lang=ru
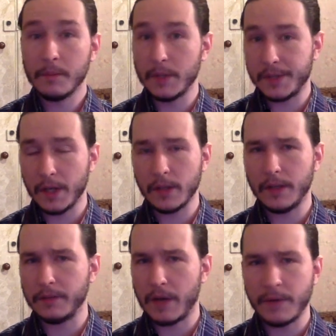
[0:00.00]
Мы сделали
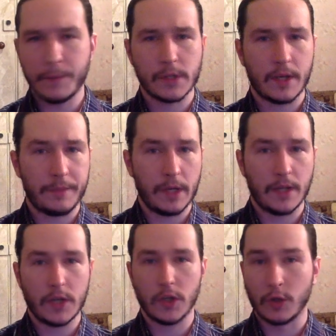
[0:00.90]
два выпуска
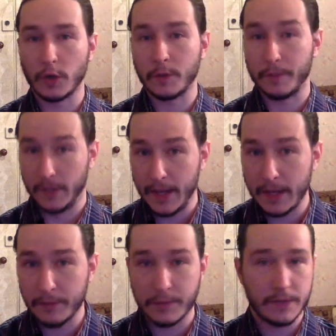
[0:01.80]
передачи Don't
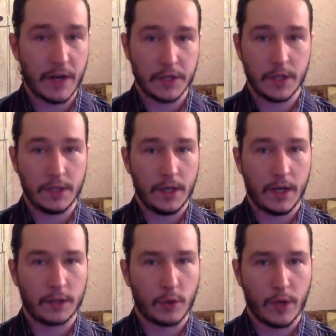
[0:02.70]
Play, возвращение
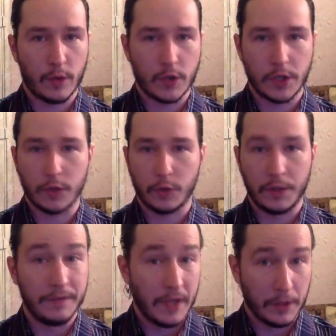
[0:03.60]
которой уже никто
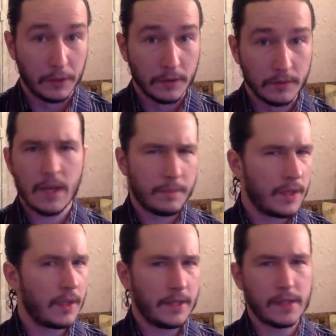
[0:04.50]
не верил.
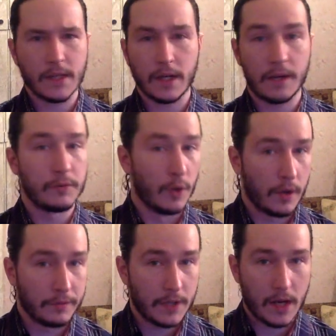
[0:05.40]
Было несколько
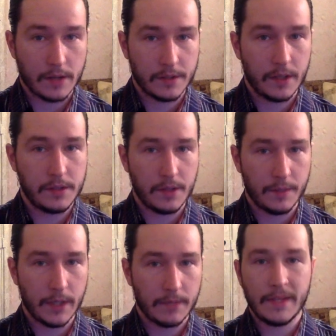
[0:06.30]
влогов на разные
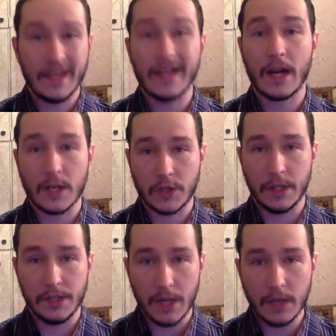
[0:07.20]
темы, и
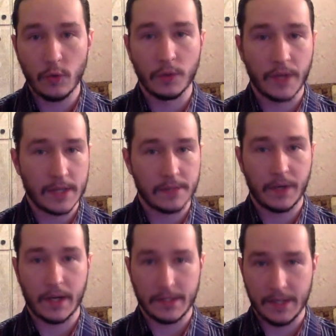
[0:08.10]
каждый день у нас
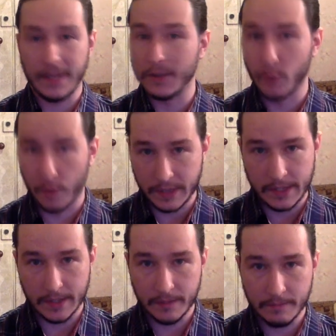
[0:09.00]
выходили
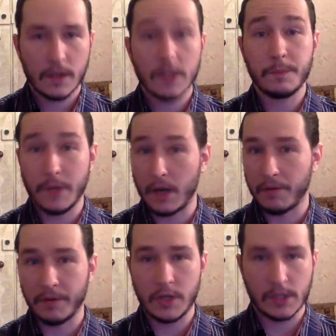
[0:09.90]
новости – с
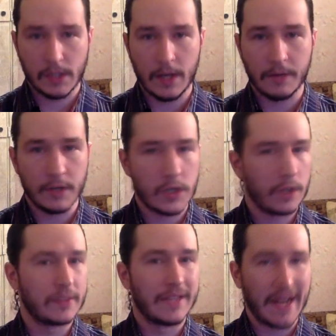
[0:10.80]
1 числа
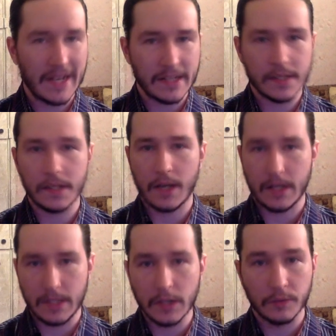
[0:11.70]
вышел
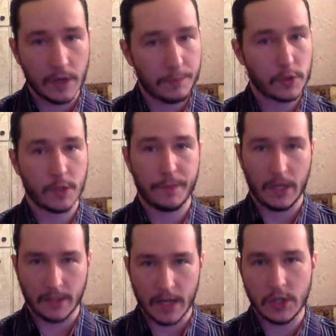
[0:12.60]
31 выпуск
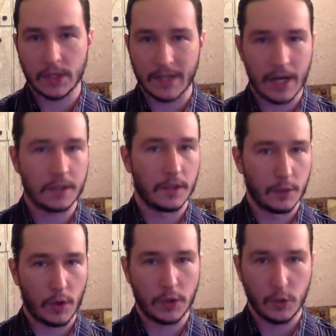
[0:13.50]
передачи Dark
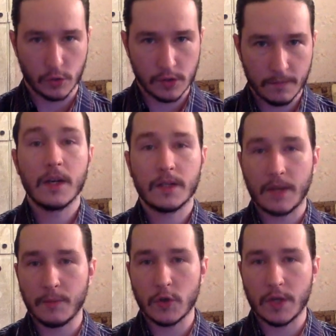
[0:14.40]
Nalor News. К
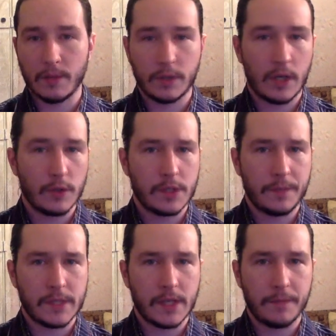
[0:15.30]
тому же нам удалось
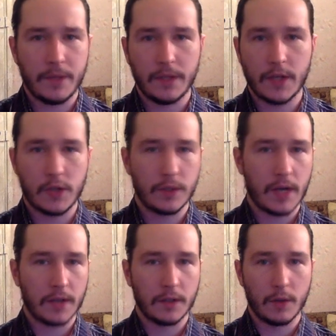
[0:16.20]
записать передачу
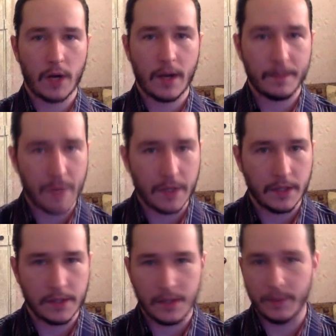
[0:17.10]
Dark Nalor
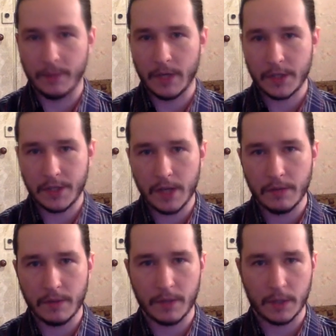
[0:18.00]
компании с Димой
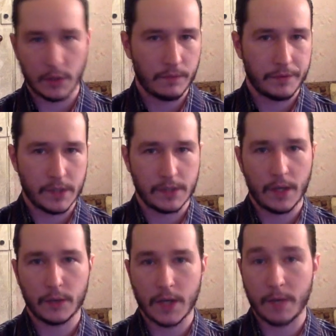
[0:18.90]
Бакштеевым, которого все
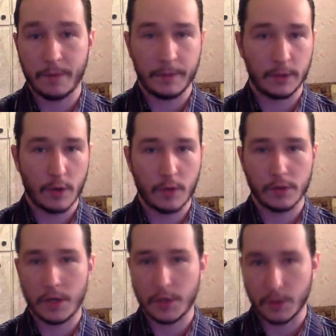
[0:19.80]
знают как помидорку
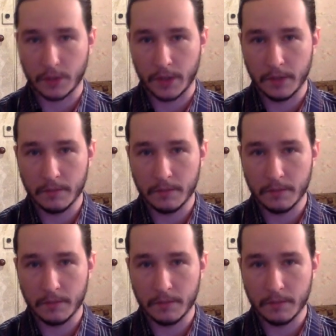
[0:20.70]
за решеткой.